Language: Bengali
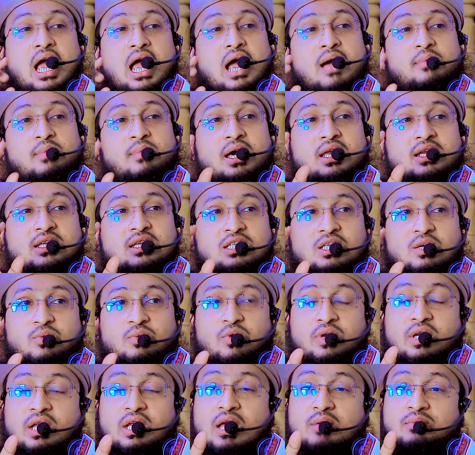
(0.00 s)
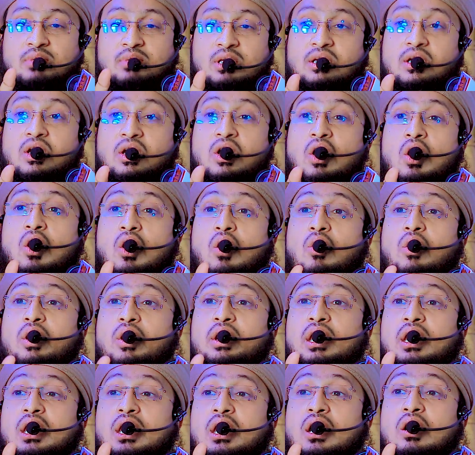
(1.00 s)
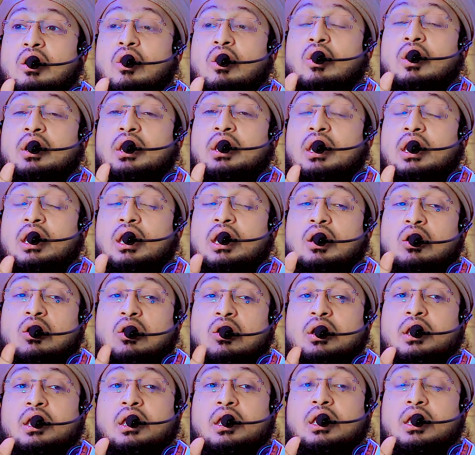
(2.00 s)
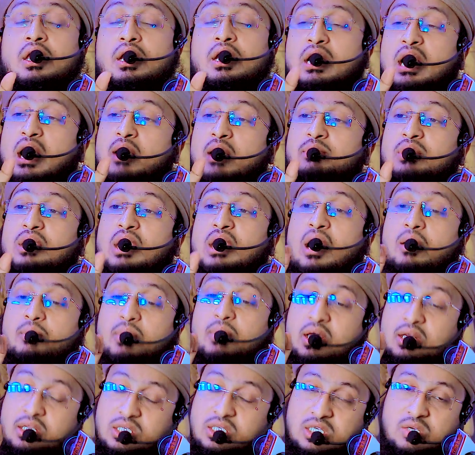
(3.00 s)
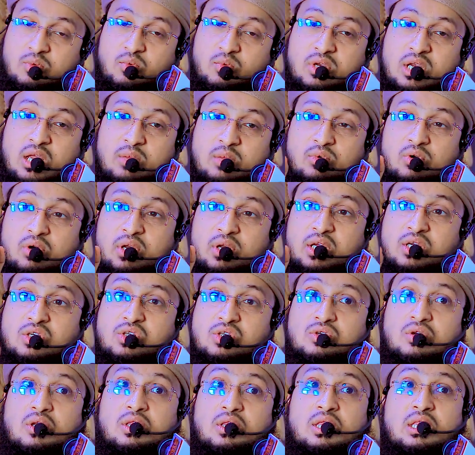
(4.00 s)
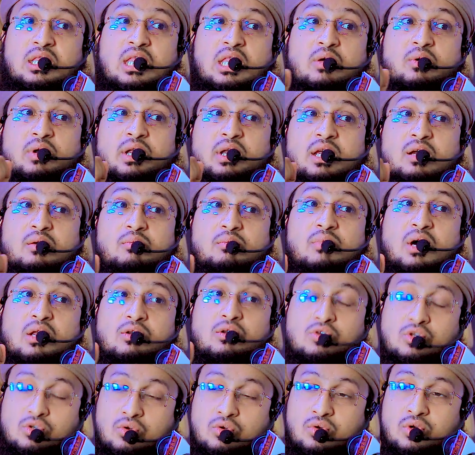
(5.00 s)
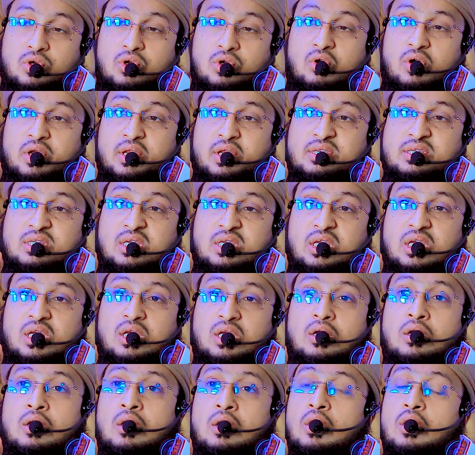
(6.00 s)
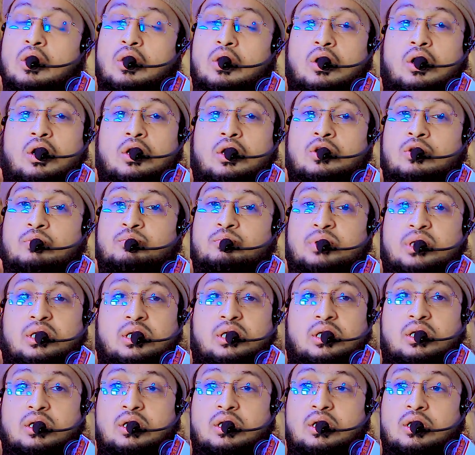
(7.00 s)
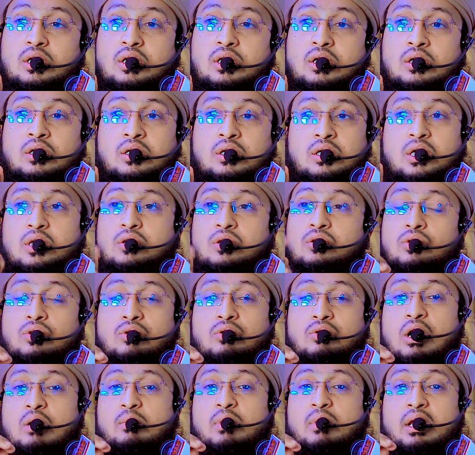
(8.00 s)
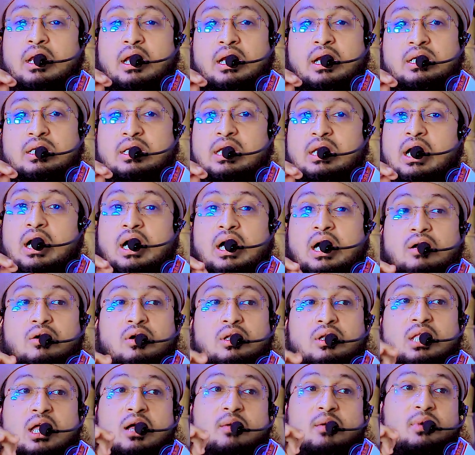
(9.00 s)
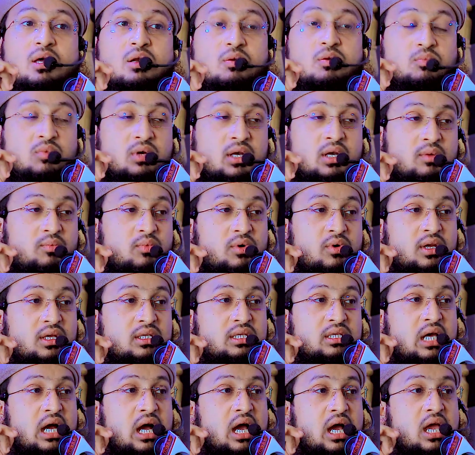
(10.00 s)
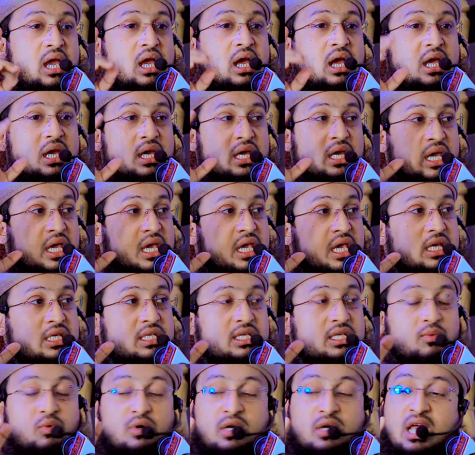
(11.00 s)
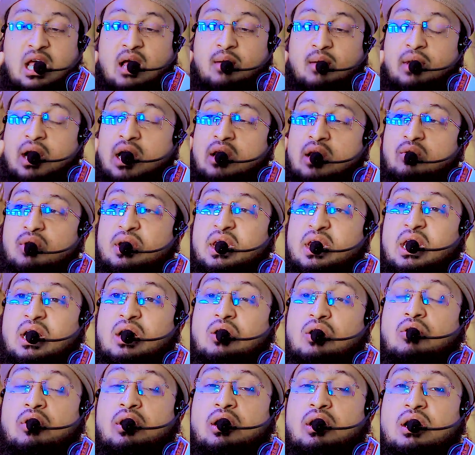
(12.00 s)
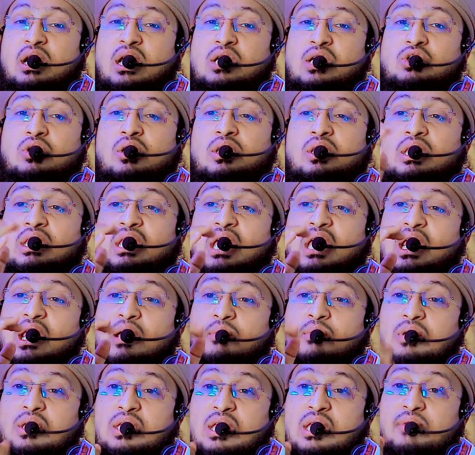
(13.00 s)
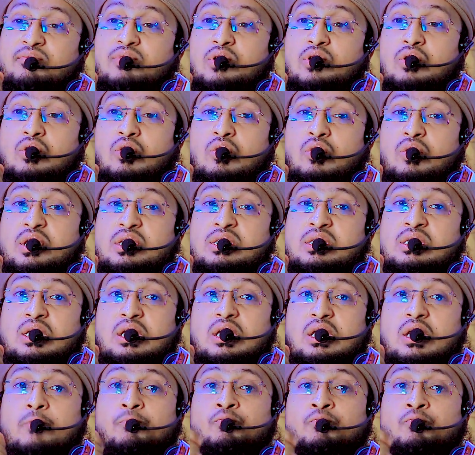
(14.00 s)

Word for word: আমার জীবনে আমি অনেক অনেক অনেক আমি আমার জীবনে আমি অনেক সন্তান অনেক মানুষ খুন করেছি অনবী কিন্তু আমার একটা কথা আমার মনে পড়ে যায় এই জীবনে আমার অনেক কন্যা সন্তান আমি যাপন করেছি